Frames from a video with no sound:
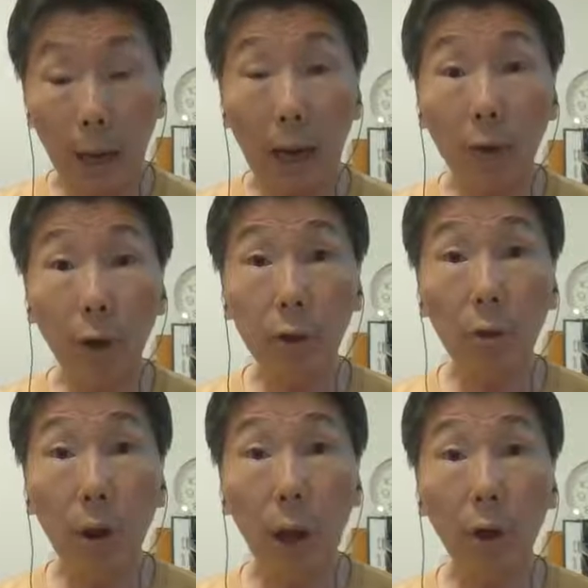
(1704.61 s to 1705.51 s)
安全
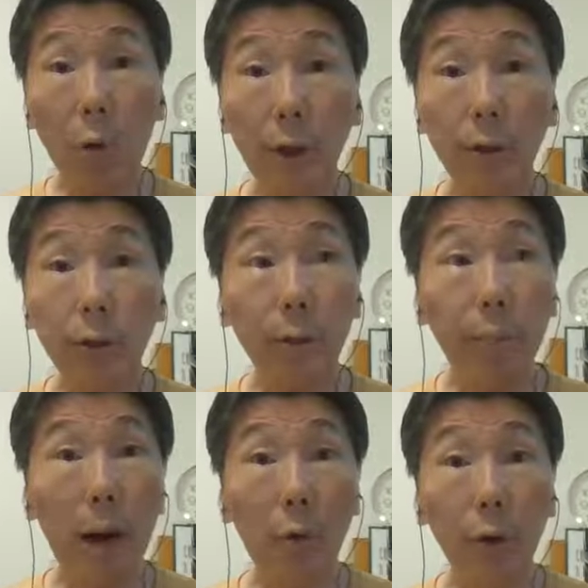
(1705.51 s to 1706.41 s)
走廊的管制，
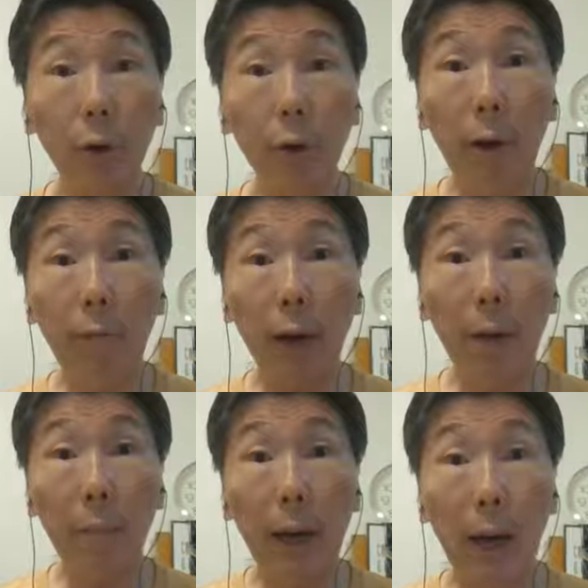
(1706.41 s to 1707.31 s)
怕我的 UAV
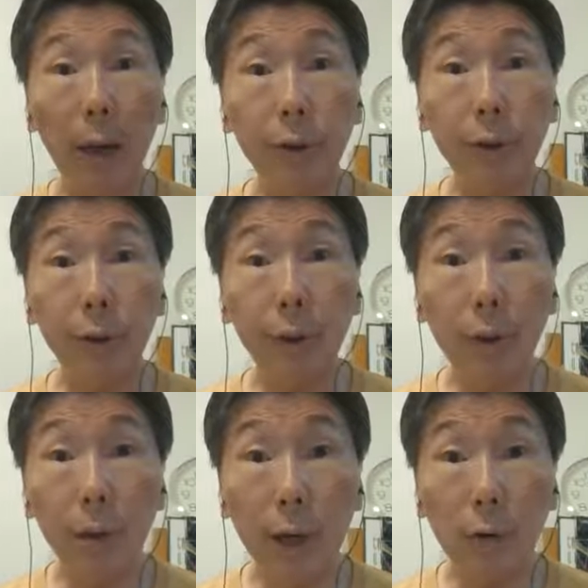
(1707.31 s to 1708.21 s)
跟民航机
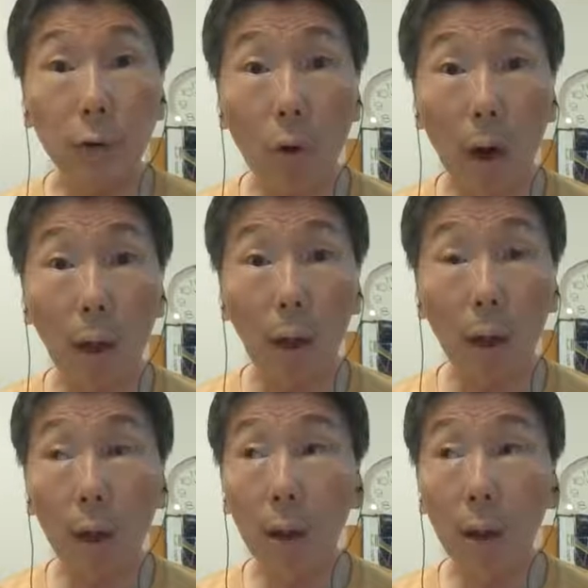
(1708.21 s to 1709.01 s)
相撞了。